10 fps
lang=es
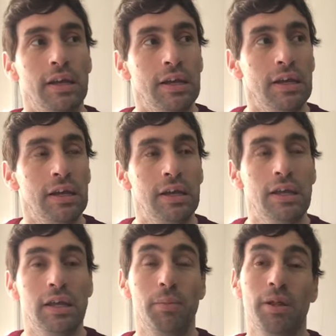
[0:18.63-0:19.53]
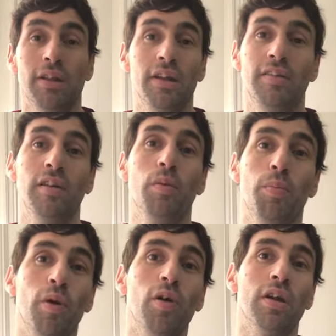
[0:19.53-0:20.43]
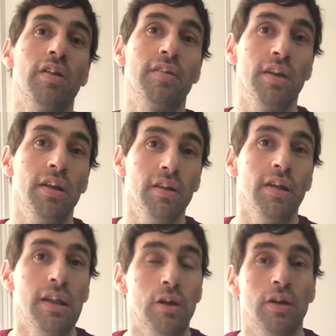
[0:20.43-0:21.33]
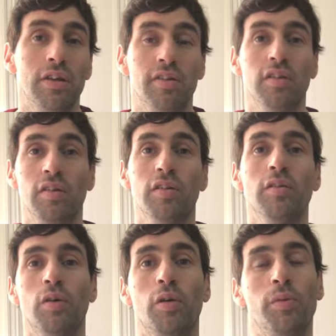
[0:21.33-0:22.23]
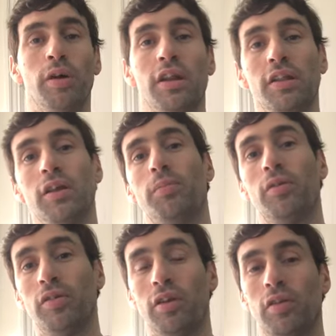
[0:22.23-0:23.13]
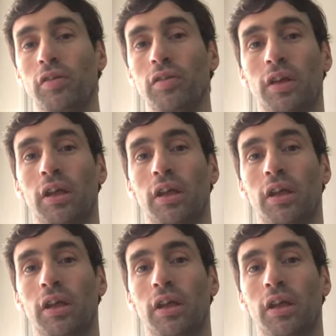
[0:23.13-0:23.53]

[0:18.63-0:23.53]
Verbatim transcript: y mi interés era un poco crecer en la organización como gerente de proyectos,